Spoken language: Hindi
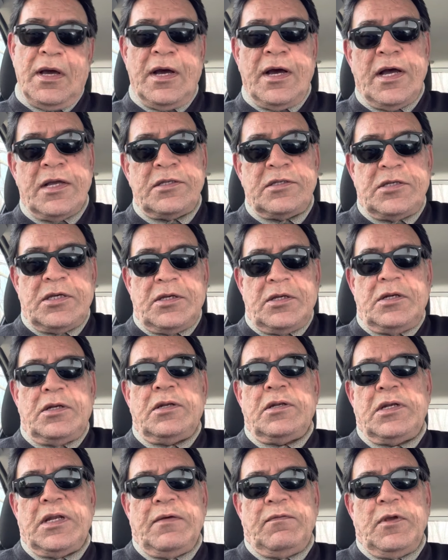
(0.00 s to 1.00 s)
आज
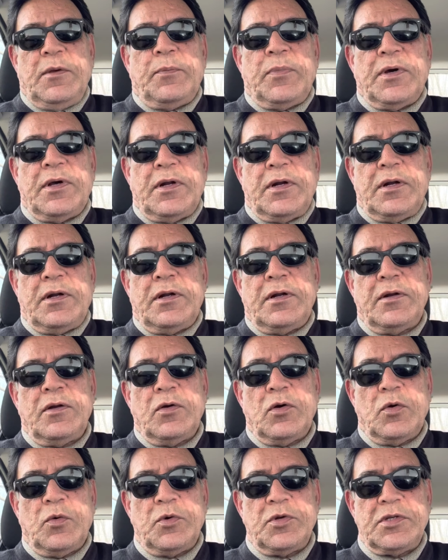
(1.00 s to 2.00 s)
टीवी पर
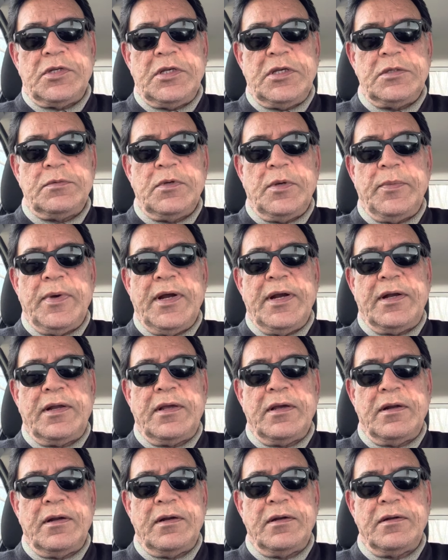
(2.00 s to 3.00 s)
ओवरसीज़ में
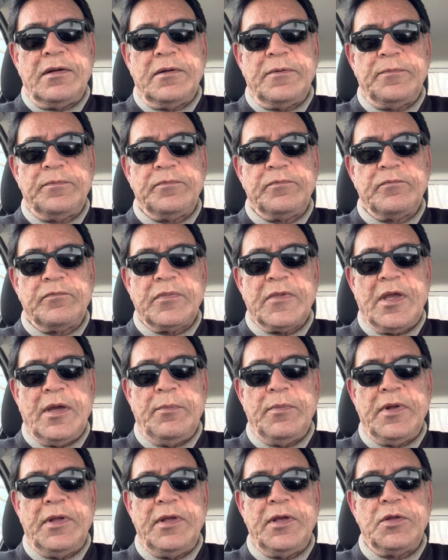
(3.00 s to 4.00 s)
बैठकर
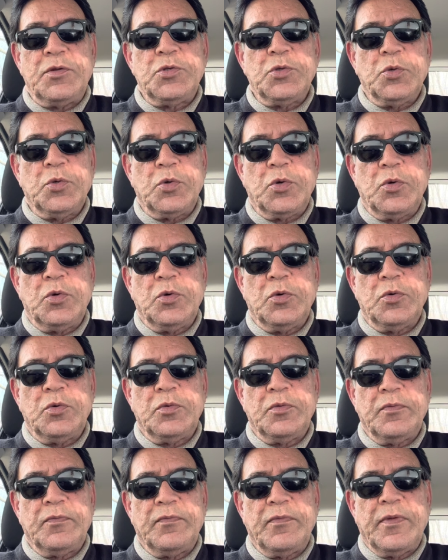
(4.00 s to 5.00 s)
हमने एक चोर को
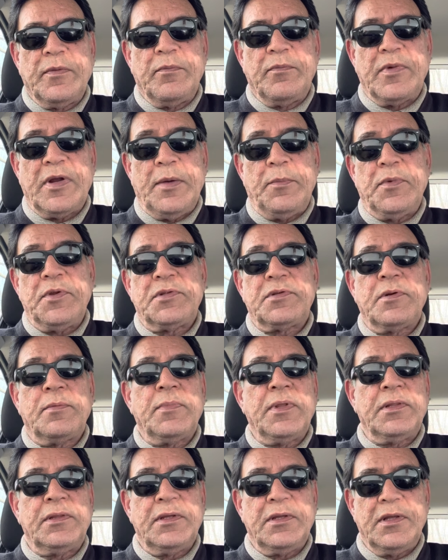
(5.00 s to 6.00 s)
प्राइम मिनिस्टर
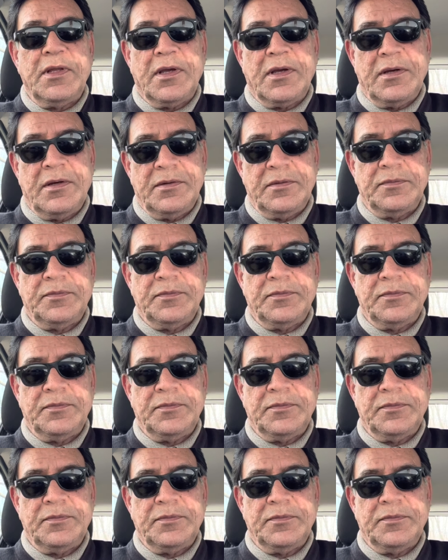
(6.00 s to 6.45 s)
बनते देखा